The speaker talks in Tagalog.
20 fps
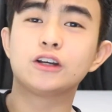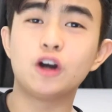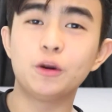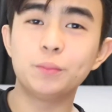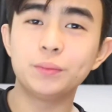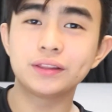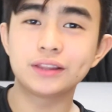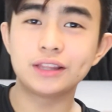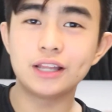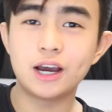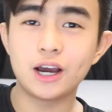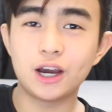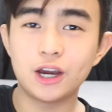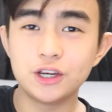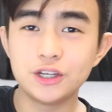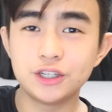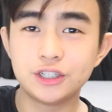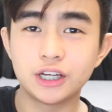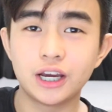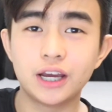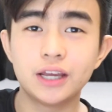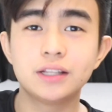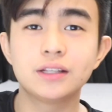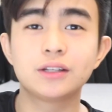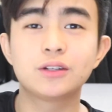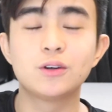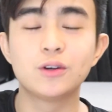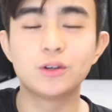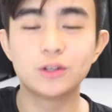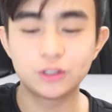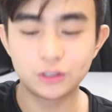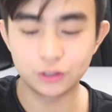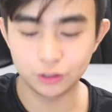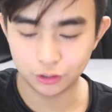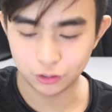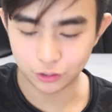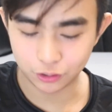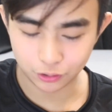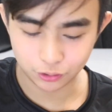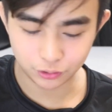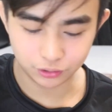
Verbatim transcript: comment lang kayo dyan kung gusto nyo